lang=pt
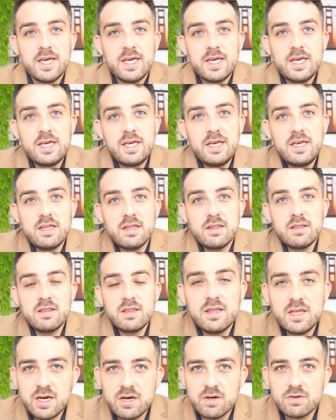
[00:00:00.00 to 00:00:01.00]
E
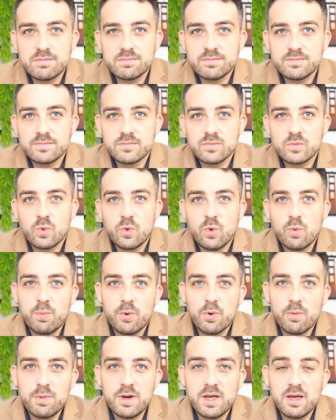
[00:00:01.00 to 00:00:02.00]
não, o
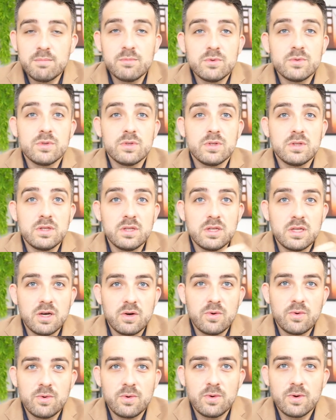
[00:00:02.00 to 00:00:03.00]
problema
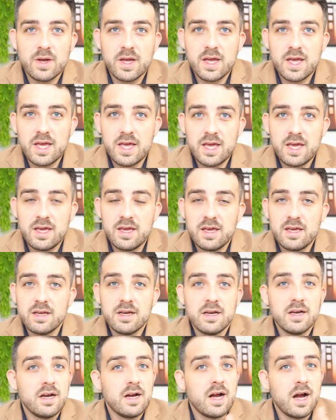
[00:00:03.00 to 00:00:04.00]
não é
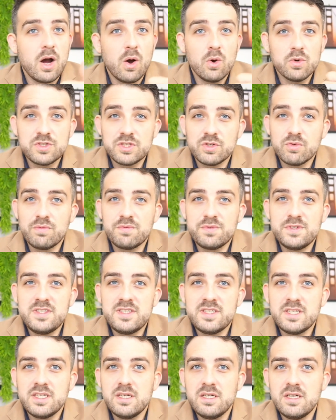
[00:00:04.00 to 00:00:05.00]
o seu
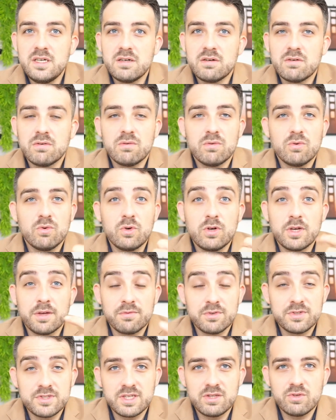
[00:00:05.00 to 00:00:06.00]
físico, o que
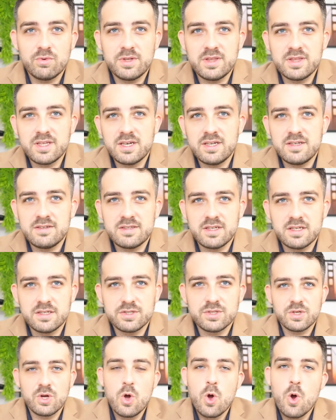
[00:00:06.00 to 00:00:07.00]
você não é interessante.
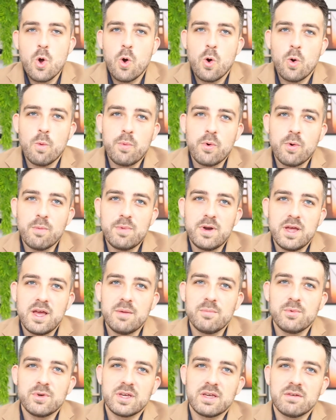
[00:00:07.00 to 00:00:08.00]
O
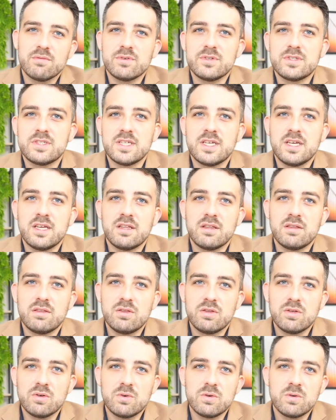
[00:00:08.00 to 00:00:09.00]
problema é que você
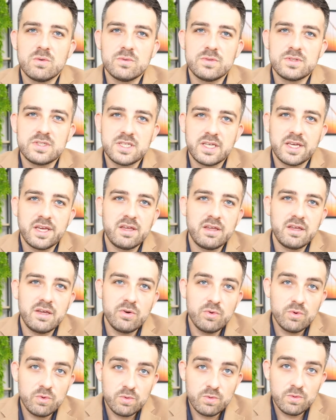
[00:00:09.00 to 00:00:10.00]
não
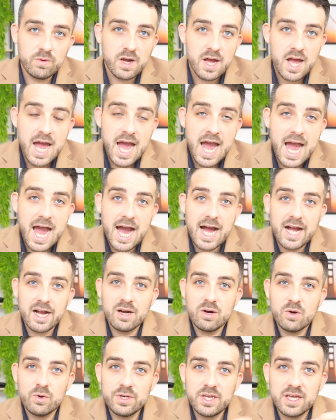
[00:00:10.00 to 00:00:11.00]
conseguiu a
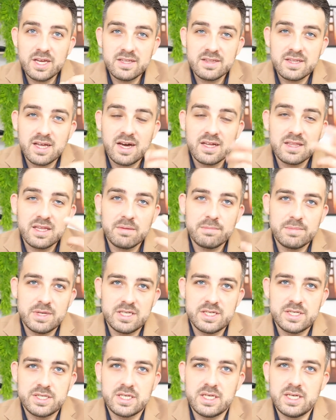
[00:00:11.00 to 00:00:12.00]
conectar na
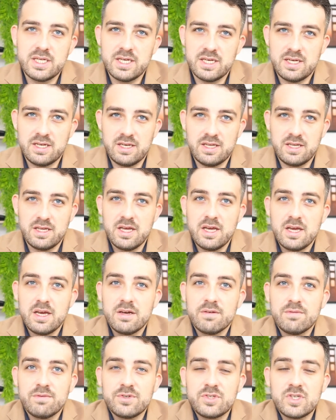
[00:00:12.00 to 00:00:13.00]
mente dele.
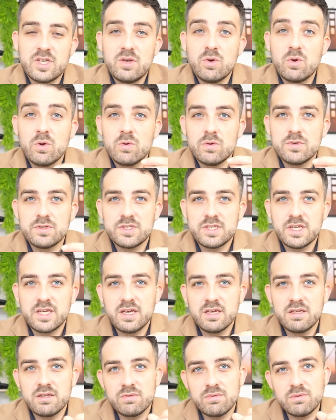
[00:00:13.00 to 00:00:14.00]
Você não
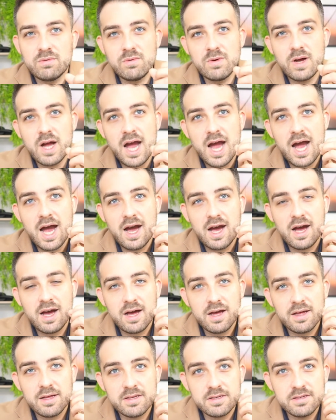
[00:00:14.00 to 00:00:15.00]
conseguiu a
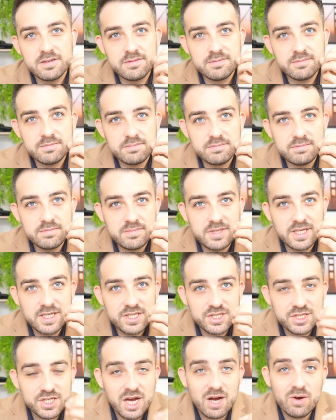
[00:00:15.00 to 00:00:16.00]

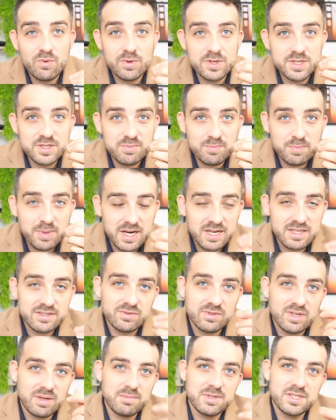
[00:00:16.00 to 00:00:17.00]
deixar um espaço
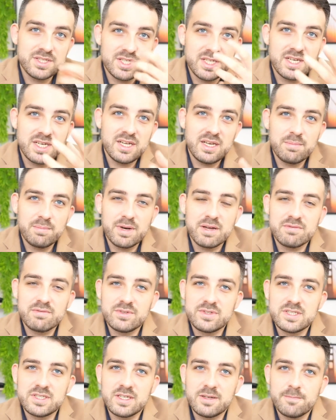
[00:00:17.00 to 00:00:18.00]
na mente dele para
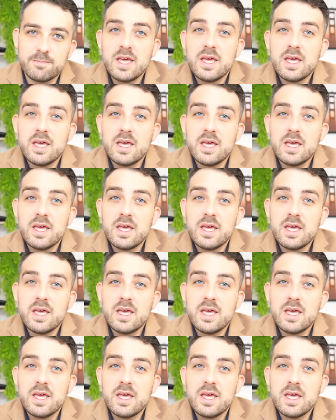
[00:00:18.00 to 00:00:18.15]
você.